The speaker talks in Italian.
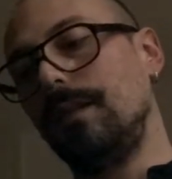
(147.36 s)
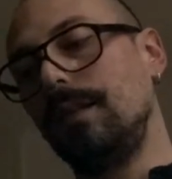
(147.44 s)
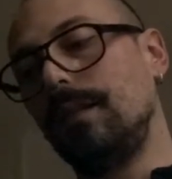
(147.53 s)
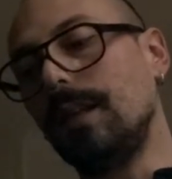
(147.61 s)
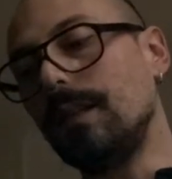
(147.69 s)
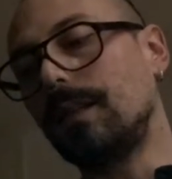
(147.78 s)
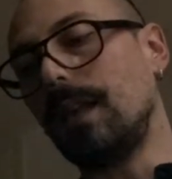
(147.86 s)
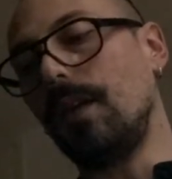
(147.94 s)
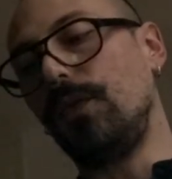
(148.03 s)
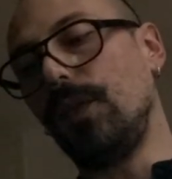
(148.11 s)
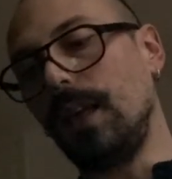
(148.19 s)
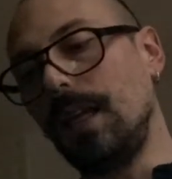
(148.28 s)
senza
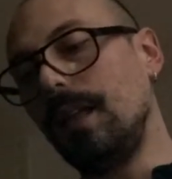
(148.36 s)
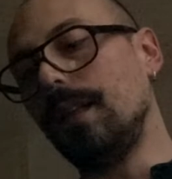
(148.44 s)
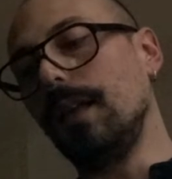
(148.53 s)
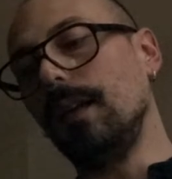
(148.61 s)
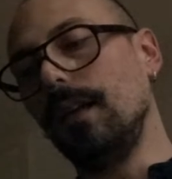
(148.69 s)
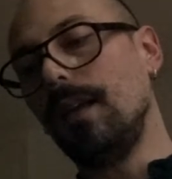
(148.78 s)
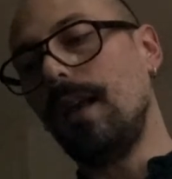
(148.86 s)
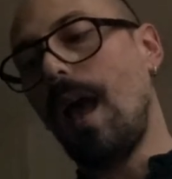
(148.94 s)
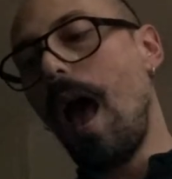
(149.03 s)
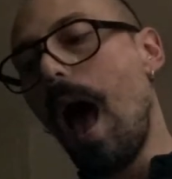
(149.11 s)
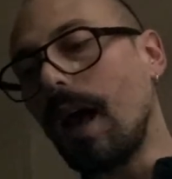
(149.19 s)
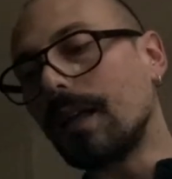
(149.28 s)
ferite,
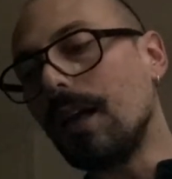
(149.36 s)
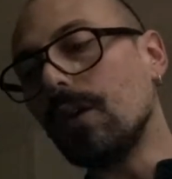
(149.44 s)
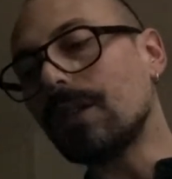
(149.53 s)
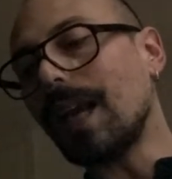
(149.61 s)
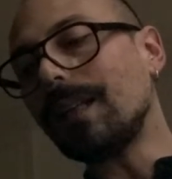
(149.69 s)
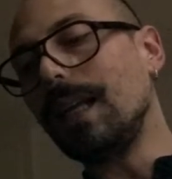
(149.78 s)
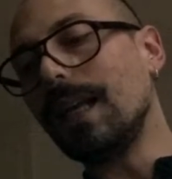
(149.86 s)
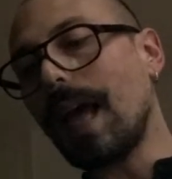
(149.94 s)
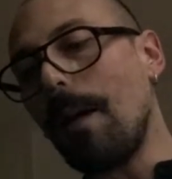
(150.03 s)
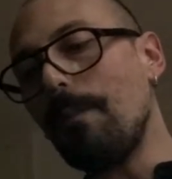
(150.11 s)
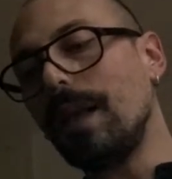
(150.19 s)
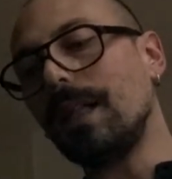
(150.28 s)
anchilosate le
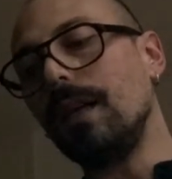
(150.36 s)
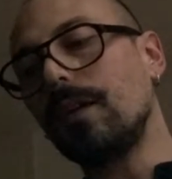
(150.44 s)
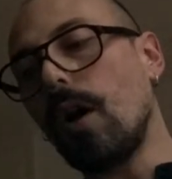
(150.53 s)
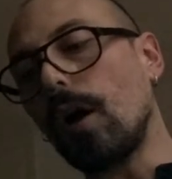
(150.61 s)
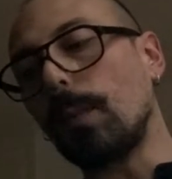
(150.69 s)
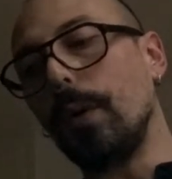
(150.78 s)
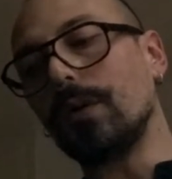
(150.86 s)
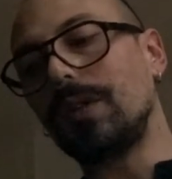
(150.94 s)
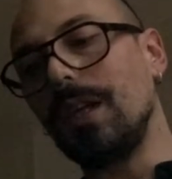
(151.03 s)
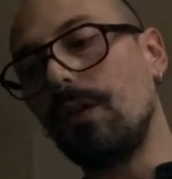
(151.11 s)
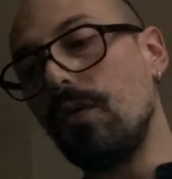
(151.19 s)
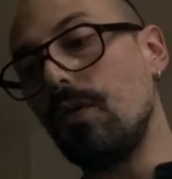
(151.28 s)
gambe del corpo
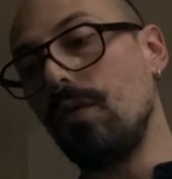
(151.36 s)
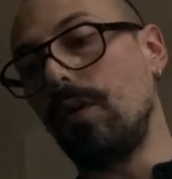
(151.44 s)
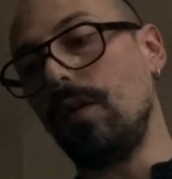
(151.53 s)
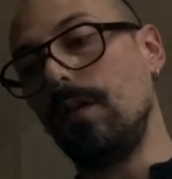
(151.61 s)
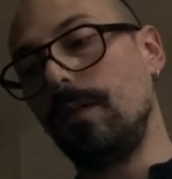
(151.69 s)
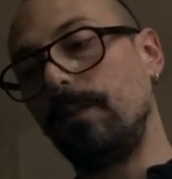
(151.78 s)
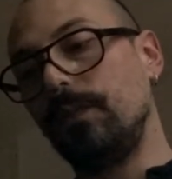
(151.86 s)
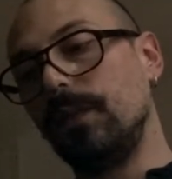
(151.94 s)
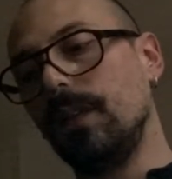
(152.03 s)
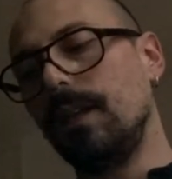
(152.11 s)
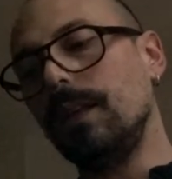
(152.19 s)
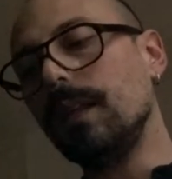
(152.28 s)
sicuro,
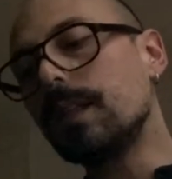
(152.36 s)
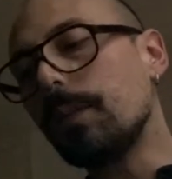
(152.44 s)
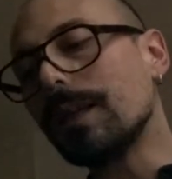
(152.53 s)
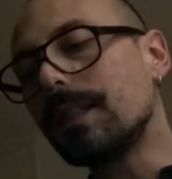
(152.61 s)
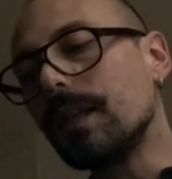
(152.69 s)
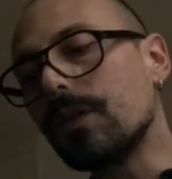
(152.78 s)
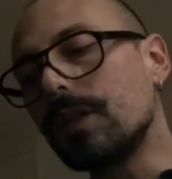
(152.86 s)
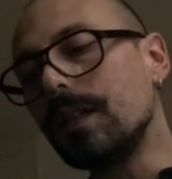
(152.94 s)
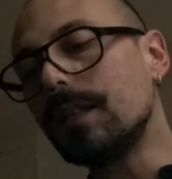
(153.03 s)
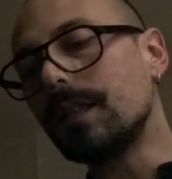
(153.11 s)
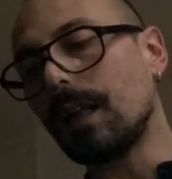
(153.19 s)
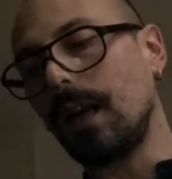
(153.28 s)
gli spazi così
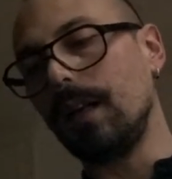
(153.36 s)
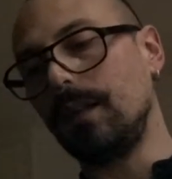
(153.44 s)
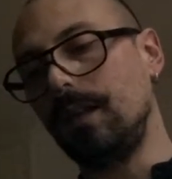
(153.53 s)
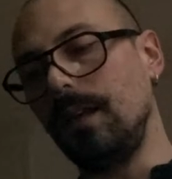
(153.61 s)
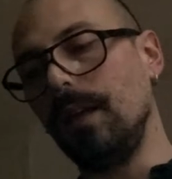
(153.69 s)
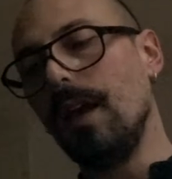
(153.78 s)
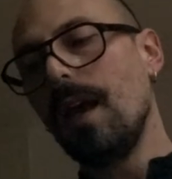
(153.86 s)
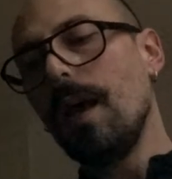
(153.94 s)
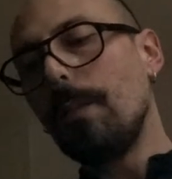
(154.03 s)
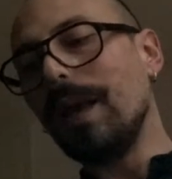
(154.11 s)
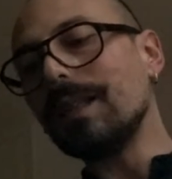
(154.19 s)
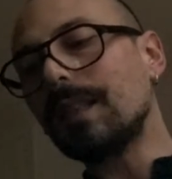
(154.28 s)
stretti,
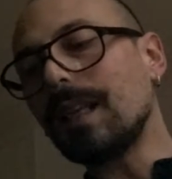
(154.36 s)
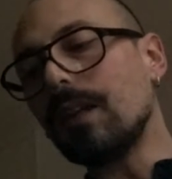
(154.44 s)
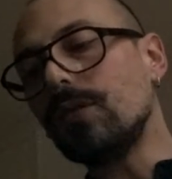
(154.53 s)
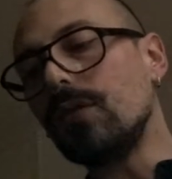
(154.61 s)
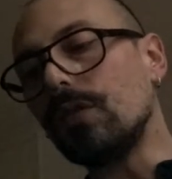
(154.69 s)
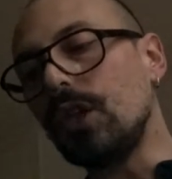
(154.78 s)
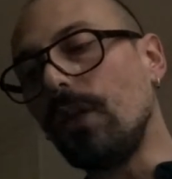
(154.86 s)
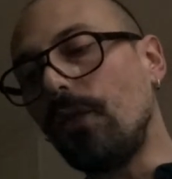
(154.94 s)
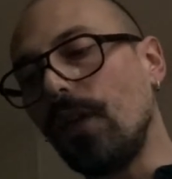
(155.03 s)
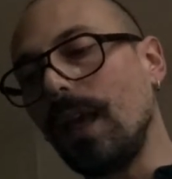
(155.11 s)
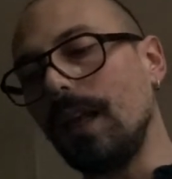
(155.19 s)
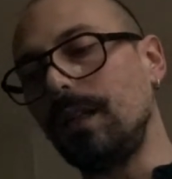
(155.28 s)
pensandoci
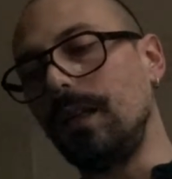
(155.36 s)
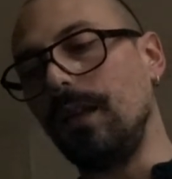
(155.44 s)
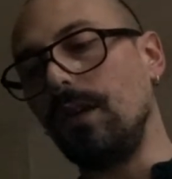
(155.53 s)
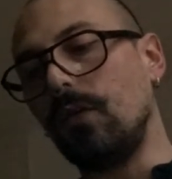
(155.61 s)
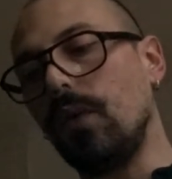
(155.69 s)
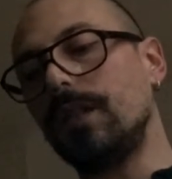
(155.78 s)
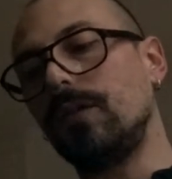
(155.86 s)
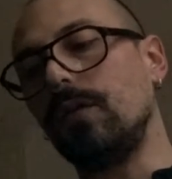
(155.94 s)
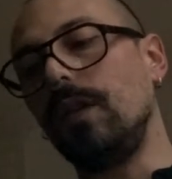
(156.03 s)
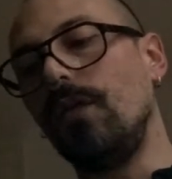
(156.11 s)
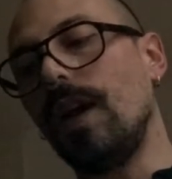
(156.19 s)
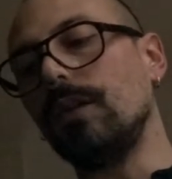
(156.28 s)
feti in questo
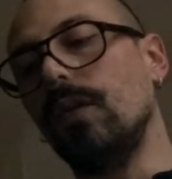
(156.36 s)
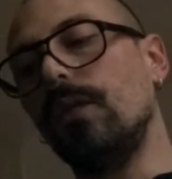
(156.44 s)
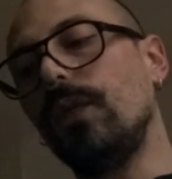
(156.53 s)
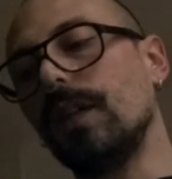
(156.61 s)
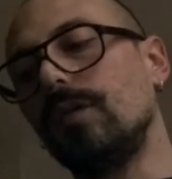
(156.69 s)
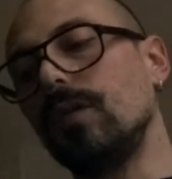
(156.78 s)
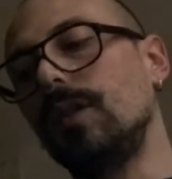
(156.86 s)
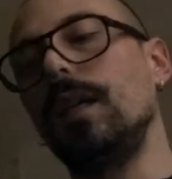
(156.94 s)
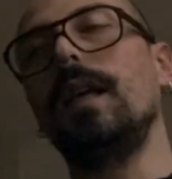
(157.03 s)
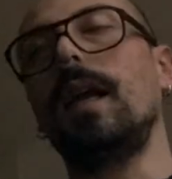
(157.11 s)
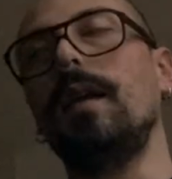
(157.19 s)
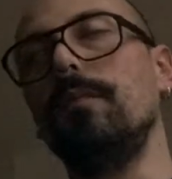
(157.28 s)
divano fattosi
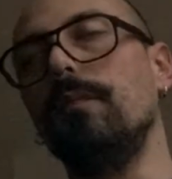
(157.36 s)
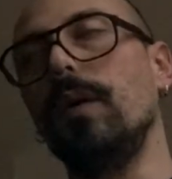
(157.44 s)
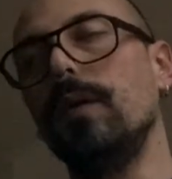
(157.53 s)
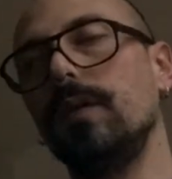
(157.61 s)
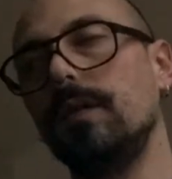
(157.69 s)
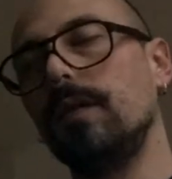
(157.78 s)
grembo.